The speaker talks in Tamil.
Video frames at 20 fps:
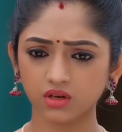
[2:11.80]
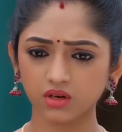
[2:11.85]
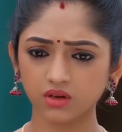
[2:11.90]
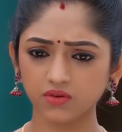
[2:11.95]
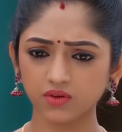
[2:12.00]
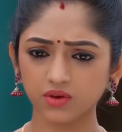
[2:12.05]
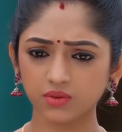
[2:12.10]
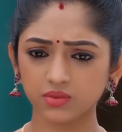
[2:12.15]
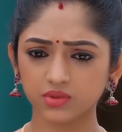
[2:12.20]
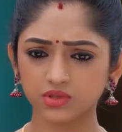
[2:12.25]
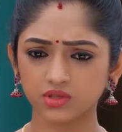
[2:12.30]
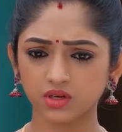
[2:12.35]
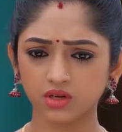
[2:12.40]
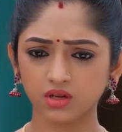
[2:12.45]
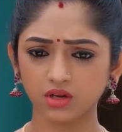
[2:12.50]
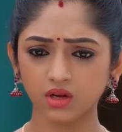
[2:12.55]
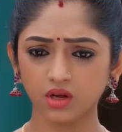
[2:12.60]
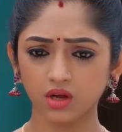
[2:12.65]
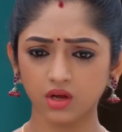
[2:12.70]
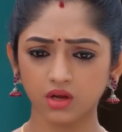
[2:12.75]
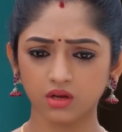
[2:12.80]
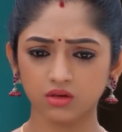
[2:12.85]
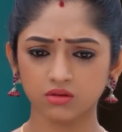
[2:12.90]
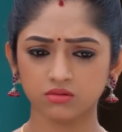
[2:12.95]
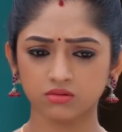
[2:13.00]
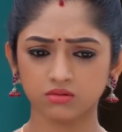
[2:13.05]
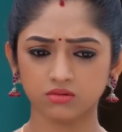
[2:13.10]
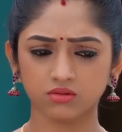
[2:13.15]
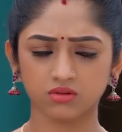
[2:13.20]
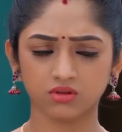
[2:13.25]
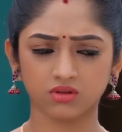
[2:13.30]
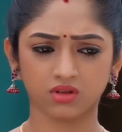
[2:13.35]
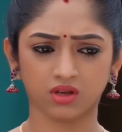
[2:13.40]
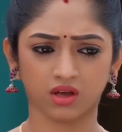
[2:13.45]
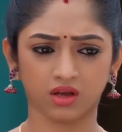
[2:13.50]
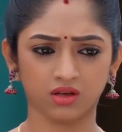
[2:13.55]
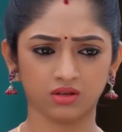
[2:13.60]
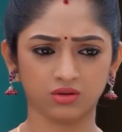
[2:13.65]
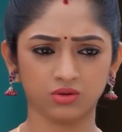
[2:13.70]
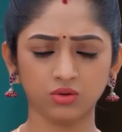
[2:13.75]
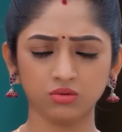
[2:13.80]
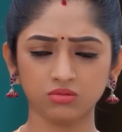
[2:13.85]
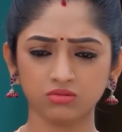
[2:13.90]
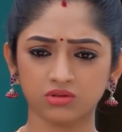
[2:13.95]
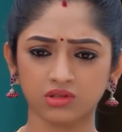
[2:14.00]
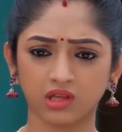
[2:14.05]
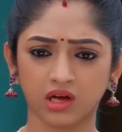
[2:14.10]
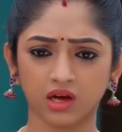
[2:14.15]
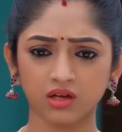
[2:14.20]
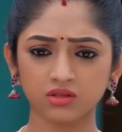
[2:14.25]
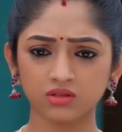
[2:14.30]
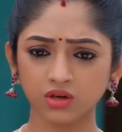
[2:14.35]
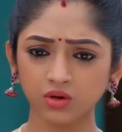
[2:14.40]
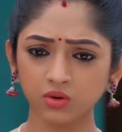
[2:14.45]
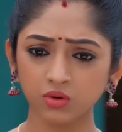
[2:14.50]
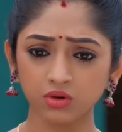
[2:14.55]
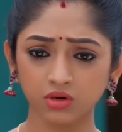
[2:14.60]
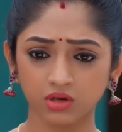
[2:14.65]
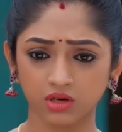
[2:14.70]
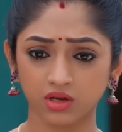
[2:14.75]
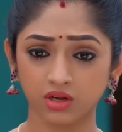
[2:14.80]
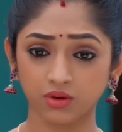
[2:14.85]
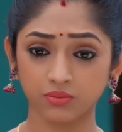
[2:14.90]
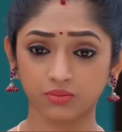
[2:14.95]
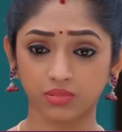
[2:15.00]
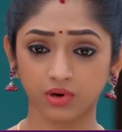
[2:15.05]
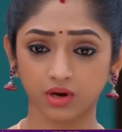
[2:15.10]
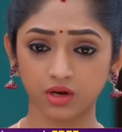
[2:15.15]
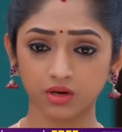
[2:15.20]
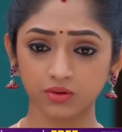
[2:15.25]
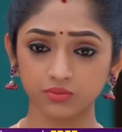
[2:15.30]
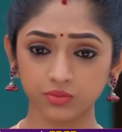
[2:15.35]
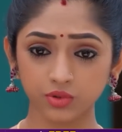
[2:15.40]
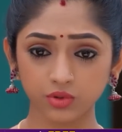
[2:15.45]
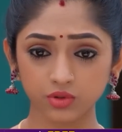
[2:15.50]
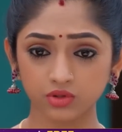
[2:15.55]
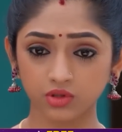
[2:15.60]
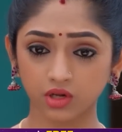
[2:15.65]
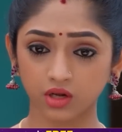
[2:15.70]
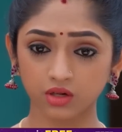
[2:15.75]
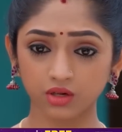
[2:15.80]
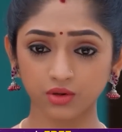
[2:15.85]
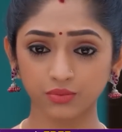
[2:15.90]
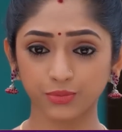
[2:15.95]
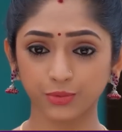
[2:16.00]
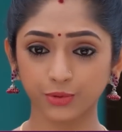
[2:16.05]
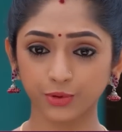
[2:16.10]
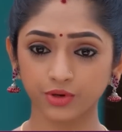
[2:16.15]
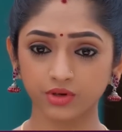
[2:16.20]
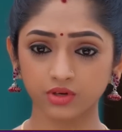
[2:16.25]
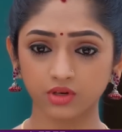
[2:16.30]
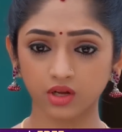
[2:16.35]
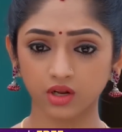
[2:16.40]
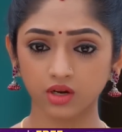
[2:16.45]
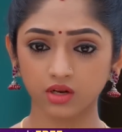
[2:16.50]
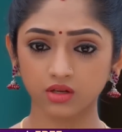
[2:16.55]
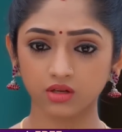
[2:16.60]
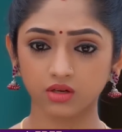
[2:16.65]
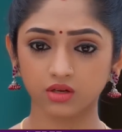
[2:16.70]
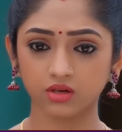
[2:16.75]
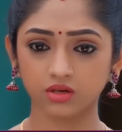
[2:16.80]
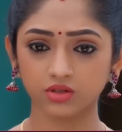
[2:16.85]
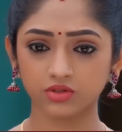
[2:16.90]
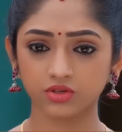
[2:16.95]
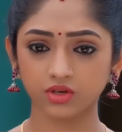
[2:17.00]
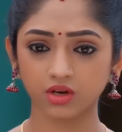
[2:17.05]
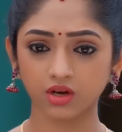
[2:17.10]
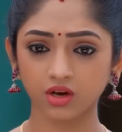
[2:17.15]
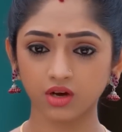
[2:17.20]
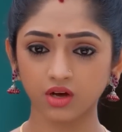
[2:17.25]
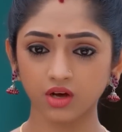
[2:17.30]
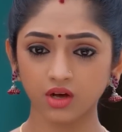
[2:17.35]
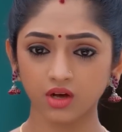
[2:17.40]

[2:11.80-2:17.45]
என்ன வேம்பு சார் நான் ஏதோ தாத்தா உங்களை பயமுறுத்துறதுக்காக தான் போயிருக்காருன்னு நினைச்சா